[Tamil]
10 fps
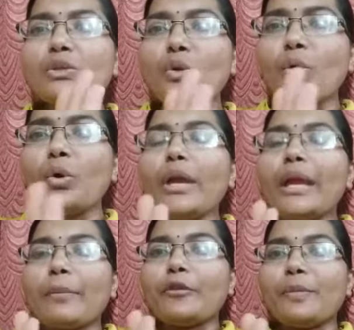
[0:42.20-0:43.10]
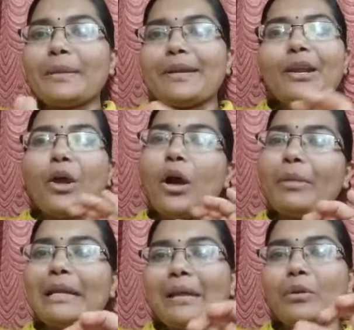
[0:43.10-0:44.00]
ஸோ இப்போ வந்து பார்த்தோம்னா
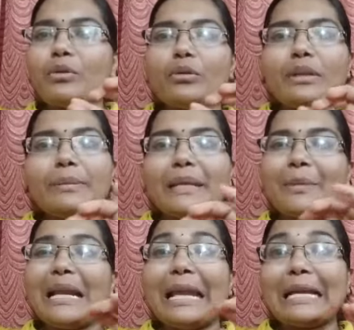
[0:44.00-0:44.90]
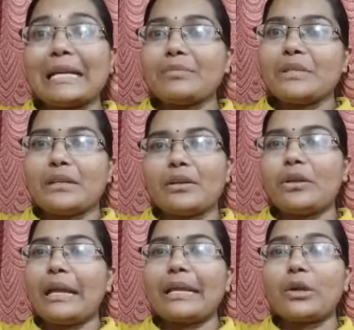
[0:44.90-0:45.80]
நார்மல் டைமில் கூட வந்து பார்த்தோம்னா லெக்
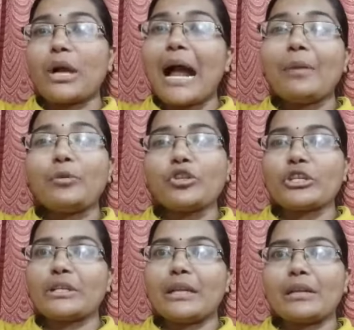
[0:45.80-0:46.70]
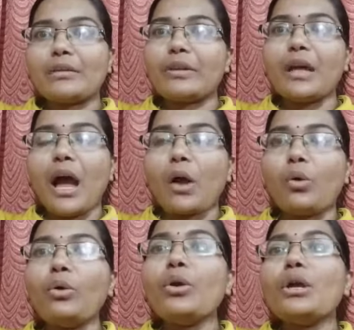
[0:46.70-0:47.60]
கிரம்ஸ்ன்றது லைக் இன்னும் கால் பிடிச்சிக்கிறதுன்றது வந்து
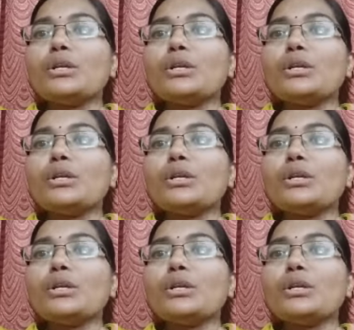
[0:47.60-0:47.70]
ஆகும்